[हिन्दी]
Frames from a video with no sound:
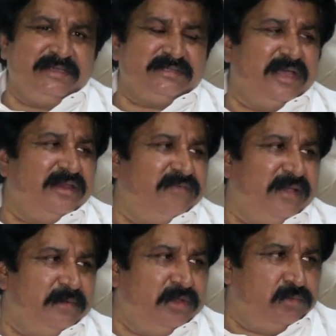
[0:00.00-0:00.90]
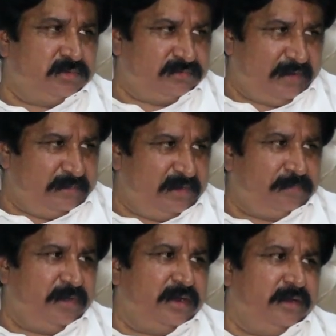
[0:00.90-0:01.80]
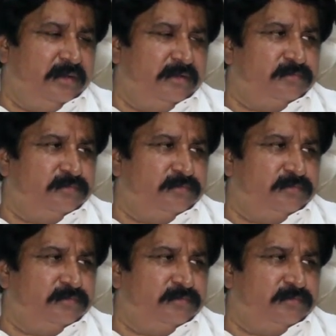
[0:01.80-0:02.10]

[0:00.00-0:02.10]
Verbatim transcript: ये सारी फैमिली उस फैमिली पर